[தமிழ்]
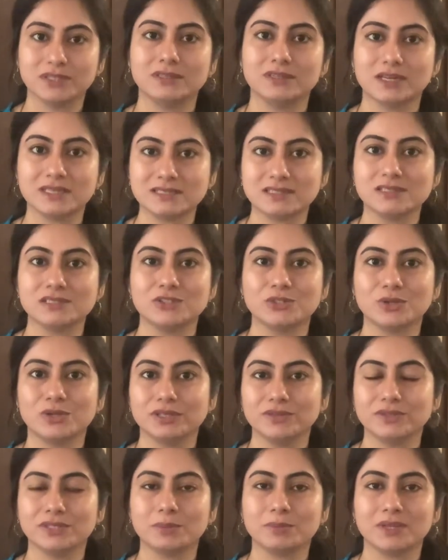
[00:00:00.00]
வந்து கன்சர்ன்
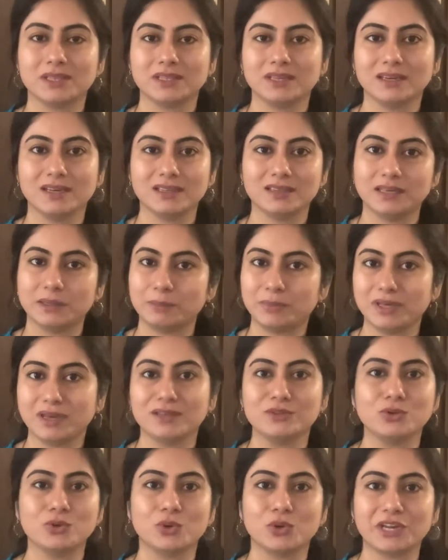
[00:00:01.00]
சொன்னது வந்து பார்த்தீங்கன்னா இது
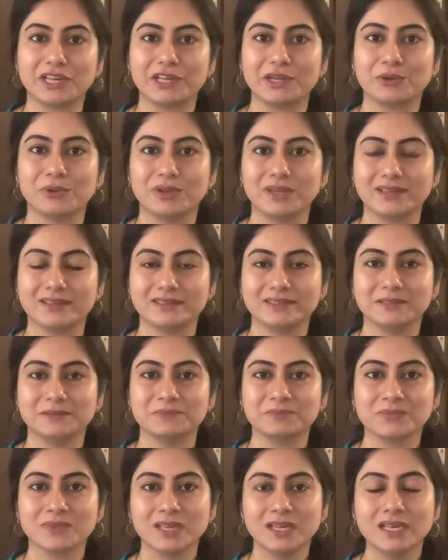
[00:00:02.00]
எப்படியாவது குறைக்கணும் எனக்கு
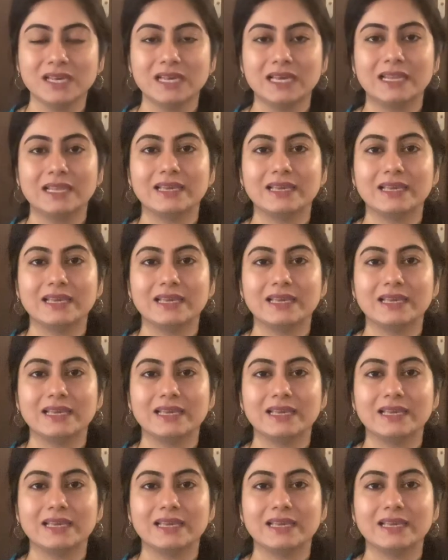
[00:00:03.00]
எனக்கு